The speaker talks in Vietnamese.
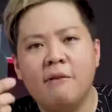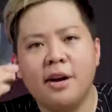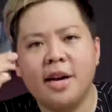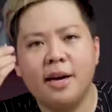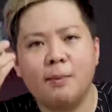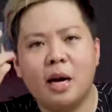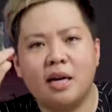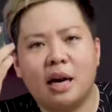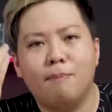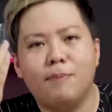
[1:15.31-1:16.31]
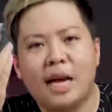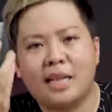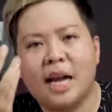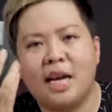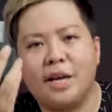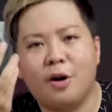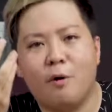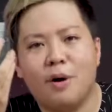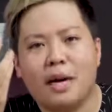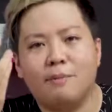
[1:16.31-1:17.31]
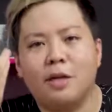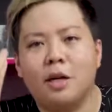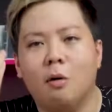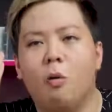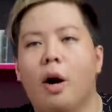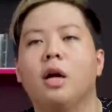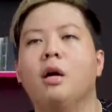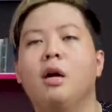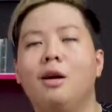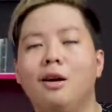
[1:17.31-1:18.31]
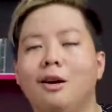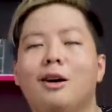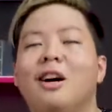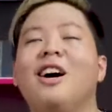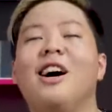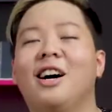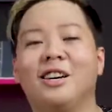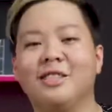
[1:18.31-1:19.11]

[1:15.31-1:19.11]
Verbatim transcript: và khi các bạn cầm đặt tay lên nó mà cảm thấy rằng ui à,